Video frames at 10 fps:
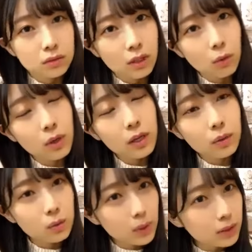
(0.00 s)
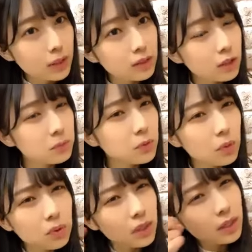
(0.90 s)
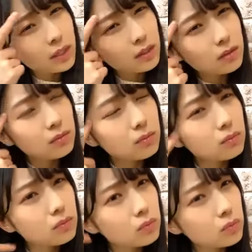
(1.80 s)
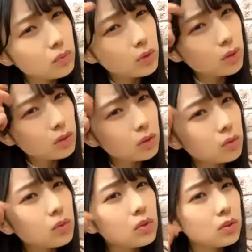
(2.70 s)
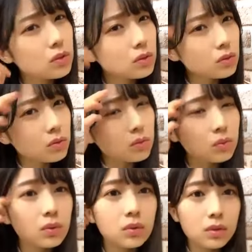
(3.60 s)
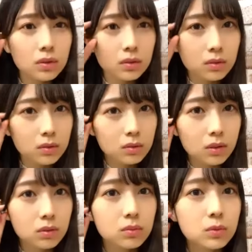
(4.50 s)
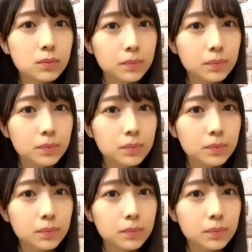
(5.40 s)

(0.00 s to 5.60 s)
タワレコはね多分オンラインだけなのかなちょっとあれなんですけども